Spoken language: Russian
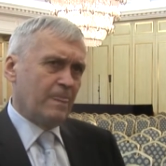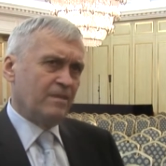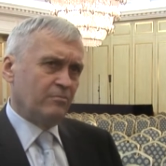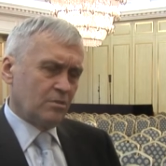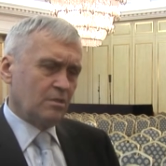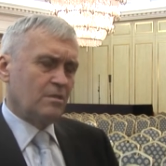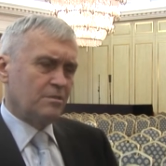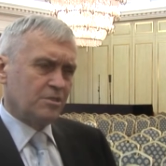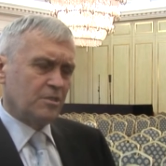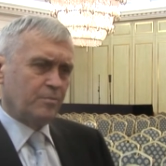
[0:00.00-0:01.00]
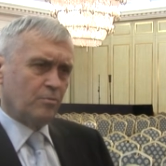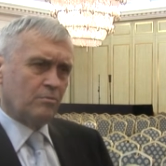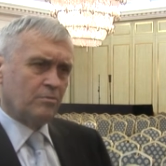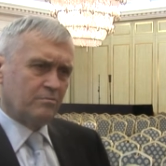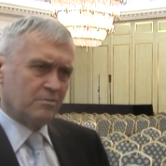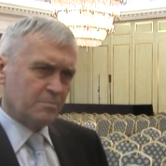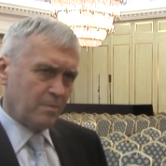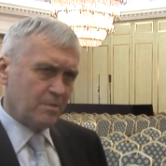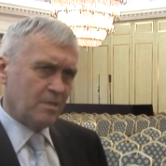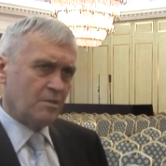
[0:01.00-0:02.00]
И вот это до сих пор вот
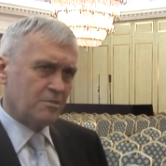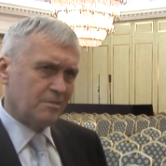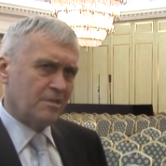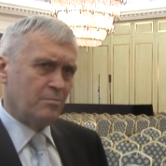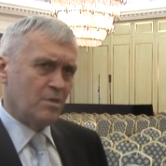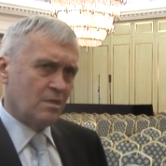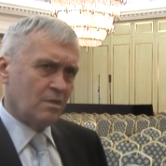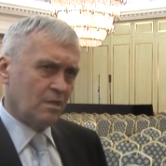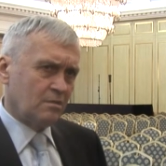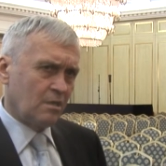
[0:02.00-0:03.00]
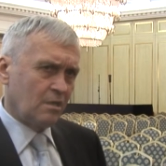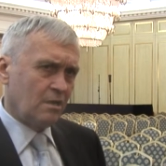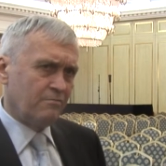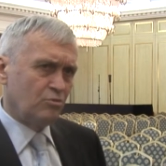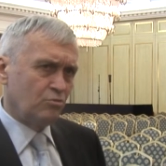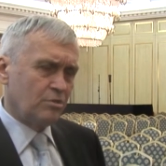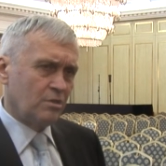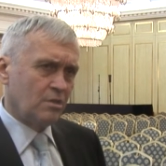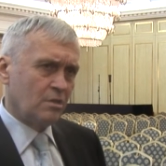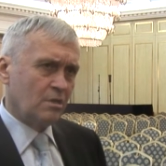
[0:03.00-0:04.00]
воспоминается для меня как такая
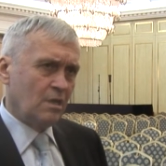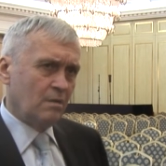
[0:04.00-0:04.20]
внутренняя